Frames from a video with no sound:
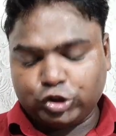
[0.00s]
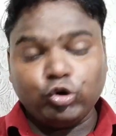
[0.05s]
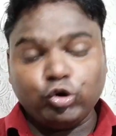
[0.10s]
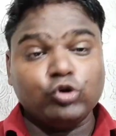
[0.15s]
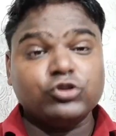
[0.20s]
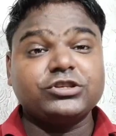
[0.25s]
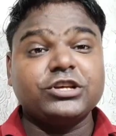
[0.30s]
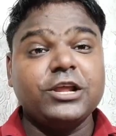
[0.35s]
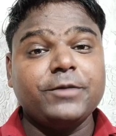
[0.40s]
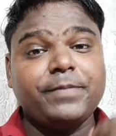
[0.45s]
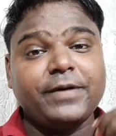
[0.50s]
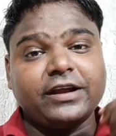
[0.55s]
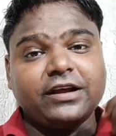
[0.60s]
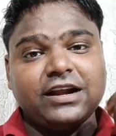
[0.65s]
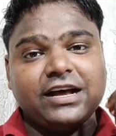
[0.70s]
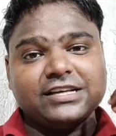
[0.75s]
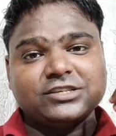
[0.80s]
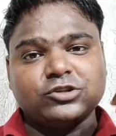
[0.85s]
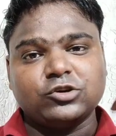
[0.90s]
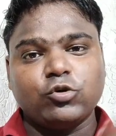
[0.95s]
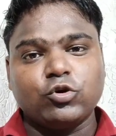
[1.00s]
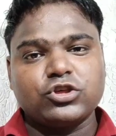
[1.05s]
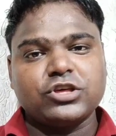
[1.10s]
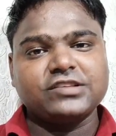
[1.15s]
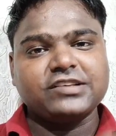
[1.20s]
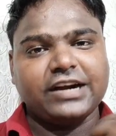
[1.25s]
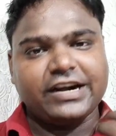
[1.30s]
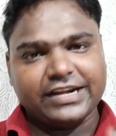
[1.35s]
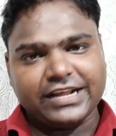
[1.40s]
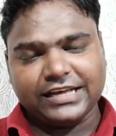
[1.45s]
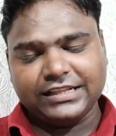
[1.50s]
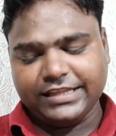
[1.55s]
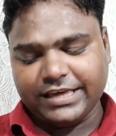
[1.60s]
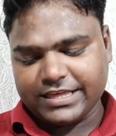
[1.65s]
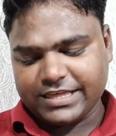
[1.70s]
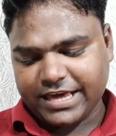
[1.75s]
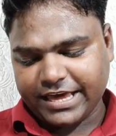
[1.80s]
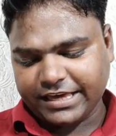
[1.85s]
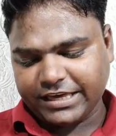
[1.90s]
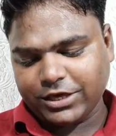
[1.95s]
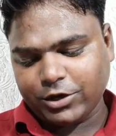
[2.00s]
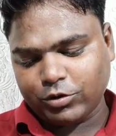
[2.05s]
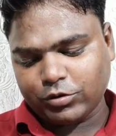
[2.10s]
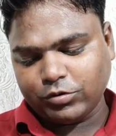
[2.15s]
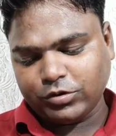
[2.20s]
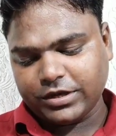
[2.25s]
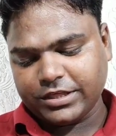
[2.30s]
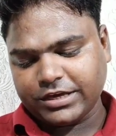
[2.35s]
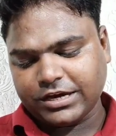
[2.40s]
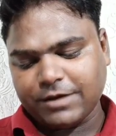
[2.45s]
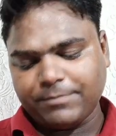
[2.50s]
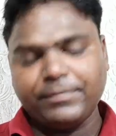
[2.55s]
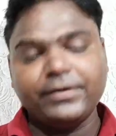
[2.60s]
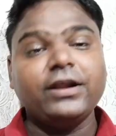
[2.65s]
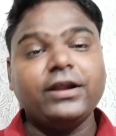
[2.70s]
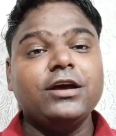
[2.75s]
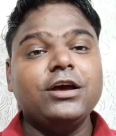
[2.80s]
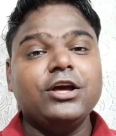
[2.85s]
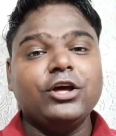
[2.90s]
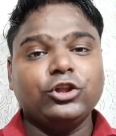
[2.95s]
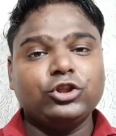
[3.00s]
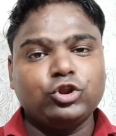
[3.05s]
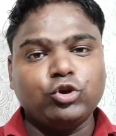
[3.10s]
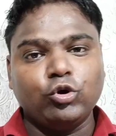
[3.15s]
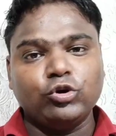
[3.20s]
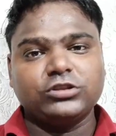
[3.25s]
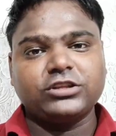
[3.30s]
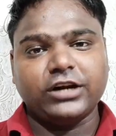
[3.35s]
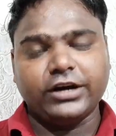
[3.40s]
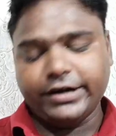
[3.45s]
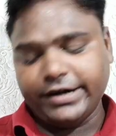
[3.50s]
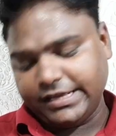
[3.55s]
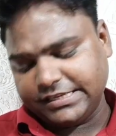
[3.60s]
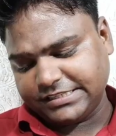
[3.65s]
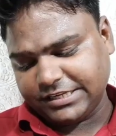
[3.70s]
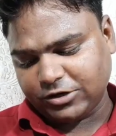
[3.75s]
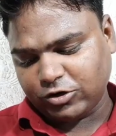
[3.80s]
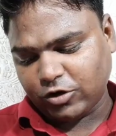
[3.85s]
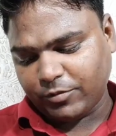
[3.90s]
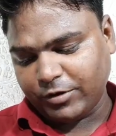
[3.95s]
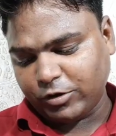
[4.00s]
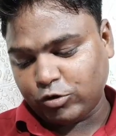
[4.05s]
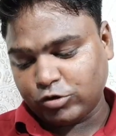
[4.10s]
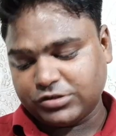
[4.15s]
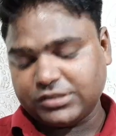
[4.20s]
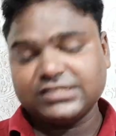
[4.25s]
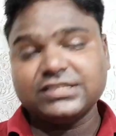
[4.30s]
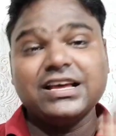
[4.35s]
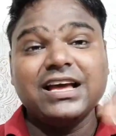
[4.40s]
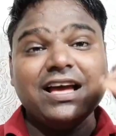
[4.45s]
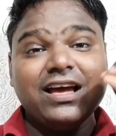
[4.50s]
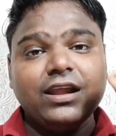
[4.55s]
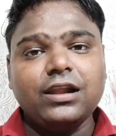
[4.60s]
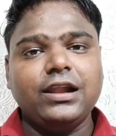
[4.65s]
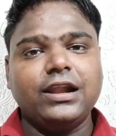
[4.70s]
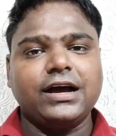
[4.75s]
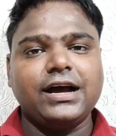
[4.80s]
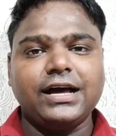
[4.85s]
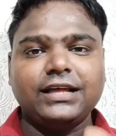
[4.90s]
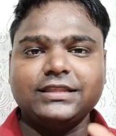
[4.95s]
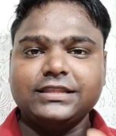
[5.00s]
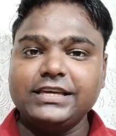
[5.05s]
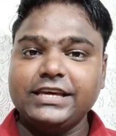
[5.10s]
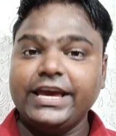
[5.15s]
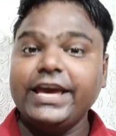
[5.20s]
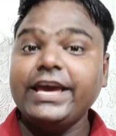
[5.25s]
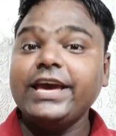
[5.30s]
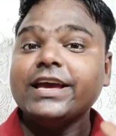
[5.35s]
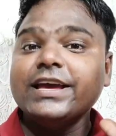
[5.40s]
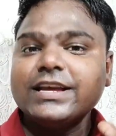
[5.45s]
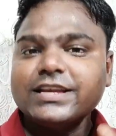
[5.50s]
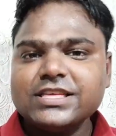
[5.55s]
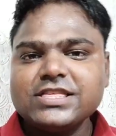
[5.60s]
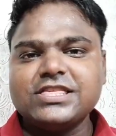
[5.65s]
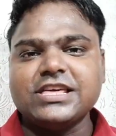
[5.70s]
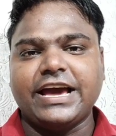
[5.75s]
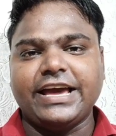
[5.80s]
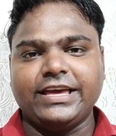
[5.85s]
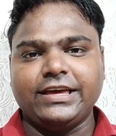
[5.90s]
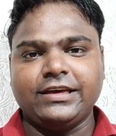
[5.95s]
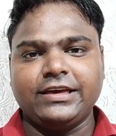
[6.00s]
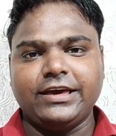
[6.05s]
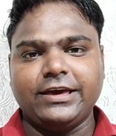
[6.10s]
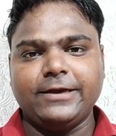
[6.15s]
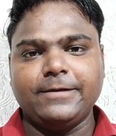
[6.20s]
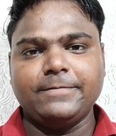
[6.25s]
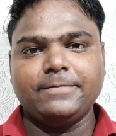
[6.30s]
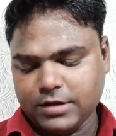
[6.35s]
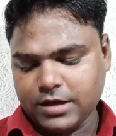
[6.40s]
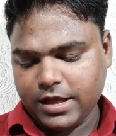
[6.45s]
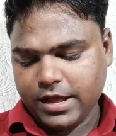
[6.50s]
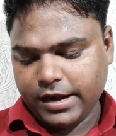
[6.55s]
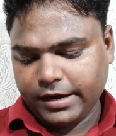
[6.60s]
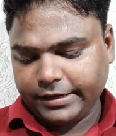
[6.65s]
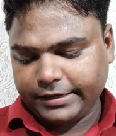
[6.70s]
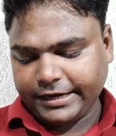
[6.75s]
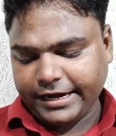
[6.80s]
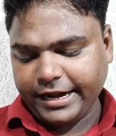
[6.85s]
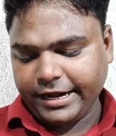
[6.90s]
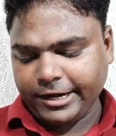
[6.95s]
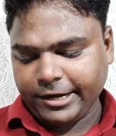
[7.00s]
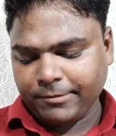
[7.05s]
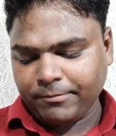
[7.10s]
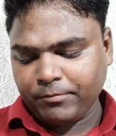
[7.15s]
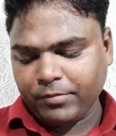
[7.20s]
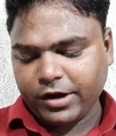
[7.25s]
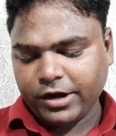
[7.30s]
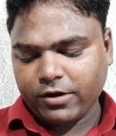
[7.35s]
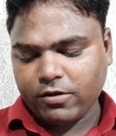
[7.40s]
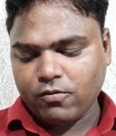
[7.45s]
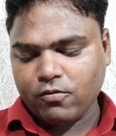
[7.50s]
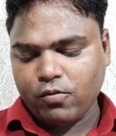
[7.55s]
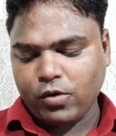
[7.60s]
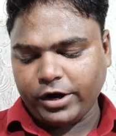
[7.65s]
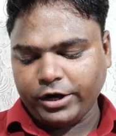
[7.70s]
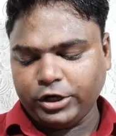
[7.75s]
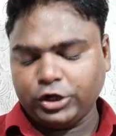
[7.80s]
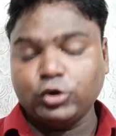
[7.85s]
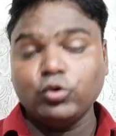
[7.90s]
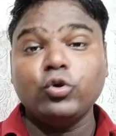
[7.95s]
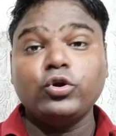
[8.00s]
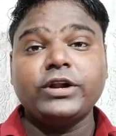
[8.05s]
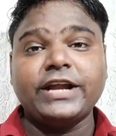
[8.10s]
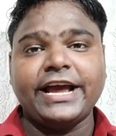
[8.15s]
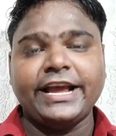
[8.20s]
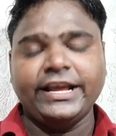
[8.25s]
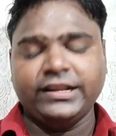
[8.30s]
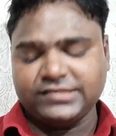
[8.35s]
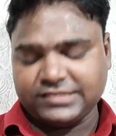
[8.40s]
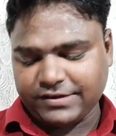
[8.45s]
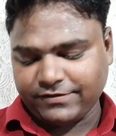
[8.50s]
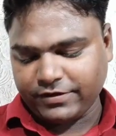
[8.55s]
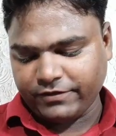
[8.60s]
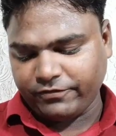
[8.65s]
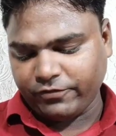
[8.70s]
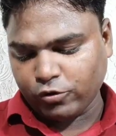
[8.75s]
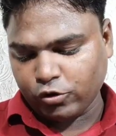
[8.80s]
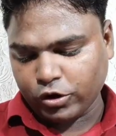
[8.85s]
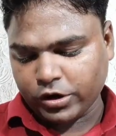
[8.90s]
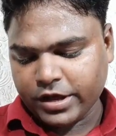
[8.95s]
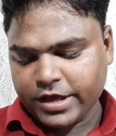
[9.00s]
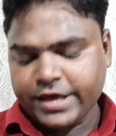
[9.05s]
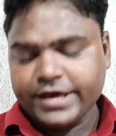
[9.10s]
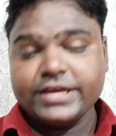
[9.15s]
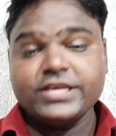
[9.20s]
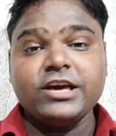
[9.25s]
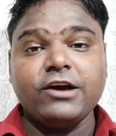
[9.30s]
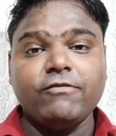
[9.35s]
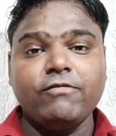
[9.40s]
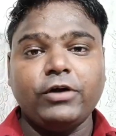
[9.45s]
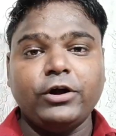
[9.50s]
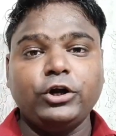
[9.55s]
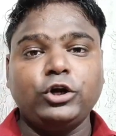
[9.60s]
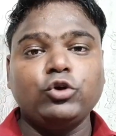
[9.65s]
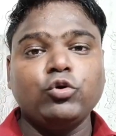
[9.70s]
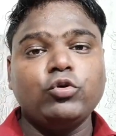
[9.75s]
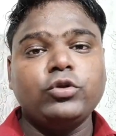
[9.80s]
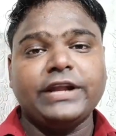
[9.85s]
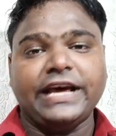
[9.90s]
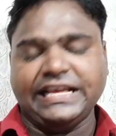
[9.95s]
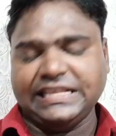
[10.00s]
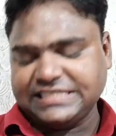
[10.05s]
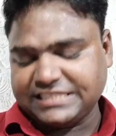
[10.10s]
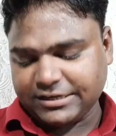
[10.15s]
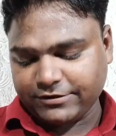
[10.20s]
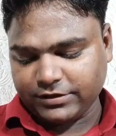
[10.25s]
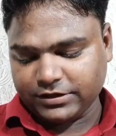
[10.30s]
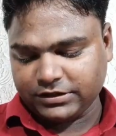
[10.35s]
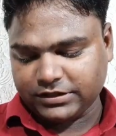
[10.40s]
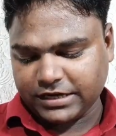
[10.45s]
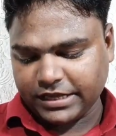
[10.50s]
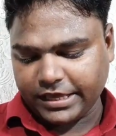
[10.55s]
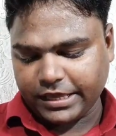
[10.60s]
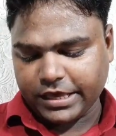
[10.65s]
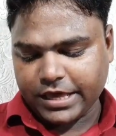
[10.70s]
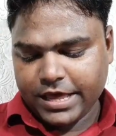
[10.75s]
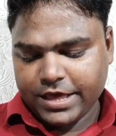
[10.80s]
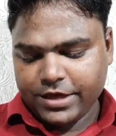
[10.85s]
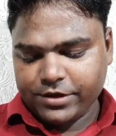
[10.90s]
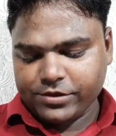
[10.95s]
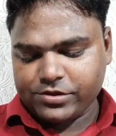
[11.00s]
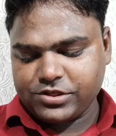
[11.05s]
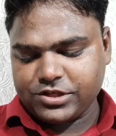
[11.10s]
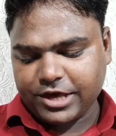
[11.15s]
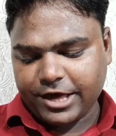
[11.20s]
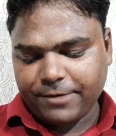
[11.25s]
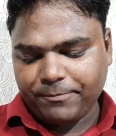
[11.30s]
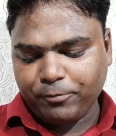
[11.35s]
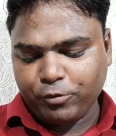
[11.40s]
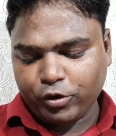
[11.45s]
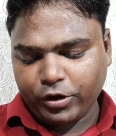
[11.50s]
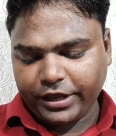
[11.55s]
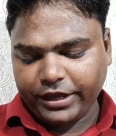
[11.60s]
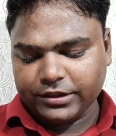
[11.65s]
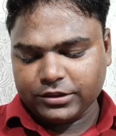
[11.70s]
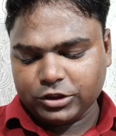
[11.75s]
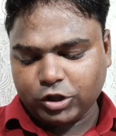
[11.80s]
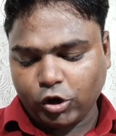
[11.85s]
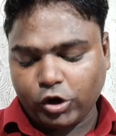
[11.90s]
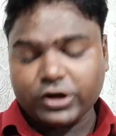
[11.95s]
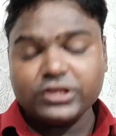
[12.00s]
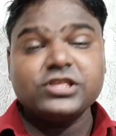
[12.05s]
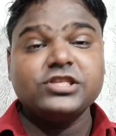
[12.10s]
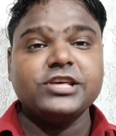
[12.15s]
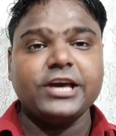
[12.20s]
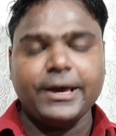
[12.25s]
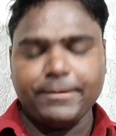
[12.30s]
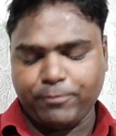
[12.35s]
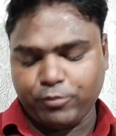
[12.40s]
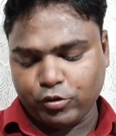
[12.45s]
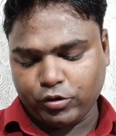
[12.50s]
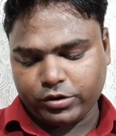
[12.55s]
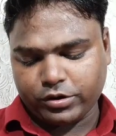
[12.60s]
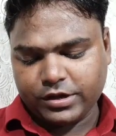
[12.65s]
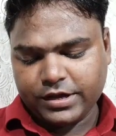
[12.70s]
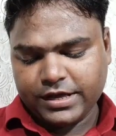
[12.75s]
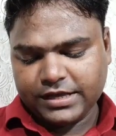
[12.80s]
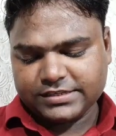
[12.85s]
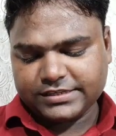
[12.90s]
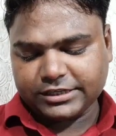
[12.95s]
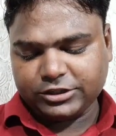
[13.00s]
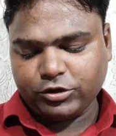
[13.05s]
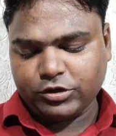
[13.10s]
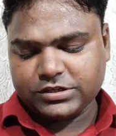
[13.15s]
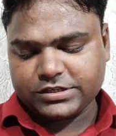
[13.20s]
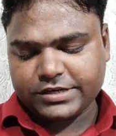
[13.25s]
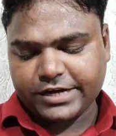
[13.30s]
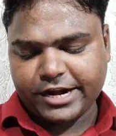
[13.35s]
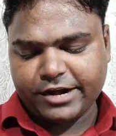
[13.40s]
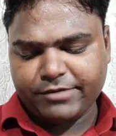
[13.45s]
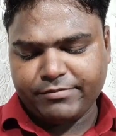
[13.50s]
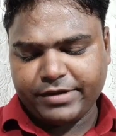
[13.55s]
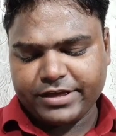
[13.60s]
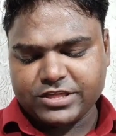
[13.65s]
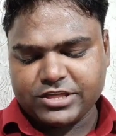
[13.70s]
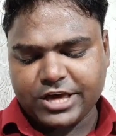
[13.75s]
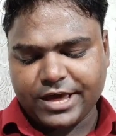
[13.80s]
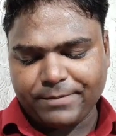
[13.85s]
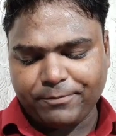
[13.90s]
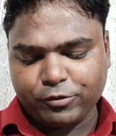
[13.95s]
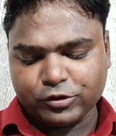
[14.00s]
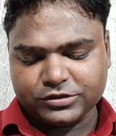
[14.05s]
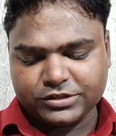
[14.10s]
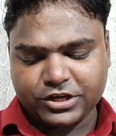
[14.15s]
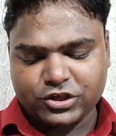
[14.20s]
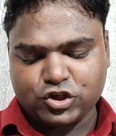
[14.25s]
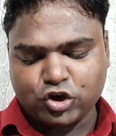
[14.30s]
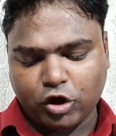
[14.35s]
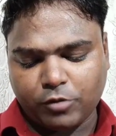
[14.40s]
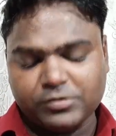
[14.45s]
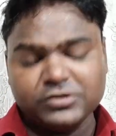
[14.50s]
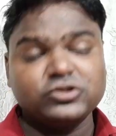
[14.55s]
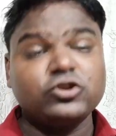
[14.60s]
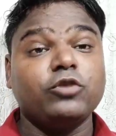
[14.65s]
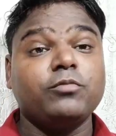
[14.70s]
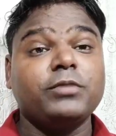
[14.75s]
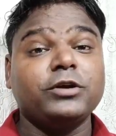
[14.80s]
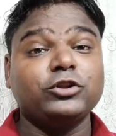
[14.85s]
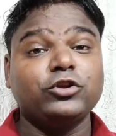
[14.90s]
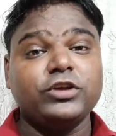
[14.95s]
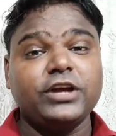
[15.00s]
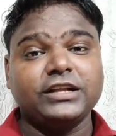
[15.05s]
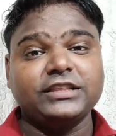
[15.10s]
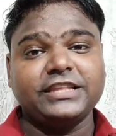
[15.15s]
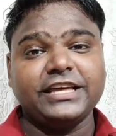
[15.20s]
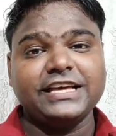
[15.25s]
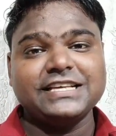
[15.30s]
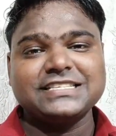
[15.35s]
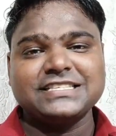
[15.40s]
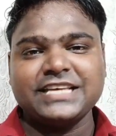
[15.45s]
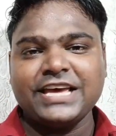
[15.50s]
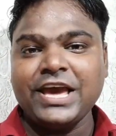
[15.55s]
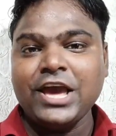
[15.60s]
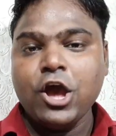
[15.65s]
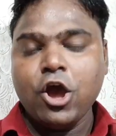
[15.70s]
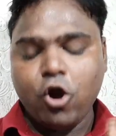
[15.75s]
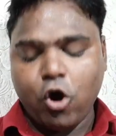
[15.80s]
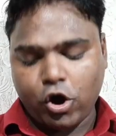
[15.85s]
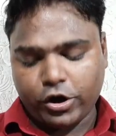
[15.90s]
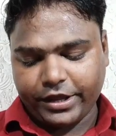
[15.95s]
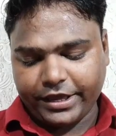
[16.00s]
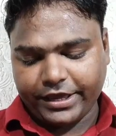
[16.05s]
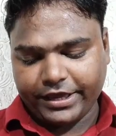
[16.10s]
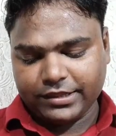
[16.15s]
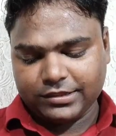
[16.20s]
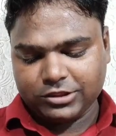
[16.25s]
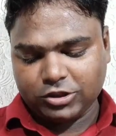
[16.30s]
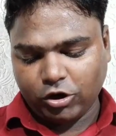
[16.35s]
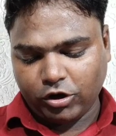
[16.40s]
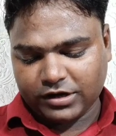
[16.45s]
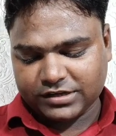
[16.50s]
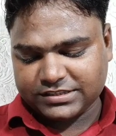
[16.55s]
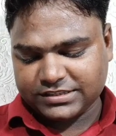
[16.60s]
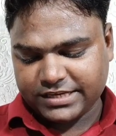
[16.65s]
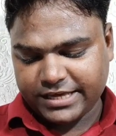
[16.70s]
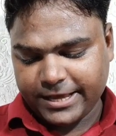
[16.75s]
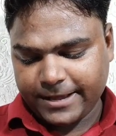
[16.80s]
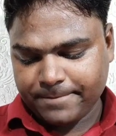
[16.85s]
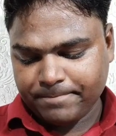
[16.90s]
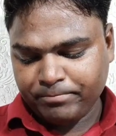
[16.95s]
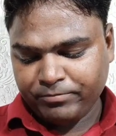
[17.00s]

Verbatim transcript: दो स्लीपर क्लास कोचेस हटा दिए जाएंगे और उनकी जगह पर दो थर्ड एसी इकोनॉमिक कोचेस लगा दिए जाएंगे ट्रेन नंबर 12974 या 12973 जयपुर इंदौर जयपुर साथियों इस ट्रेन में जयपुर से 24 नवंबर 2023 से और इंदौर से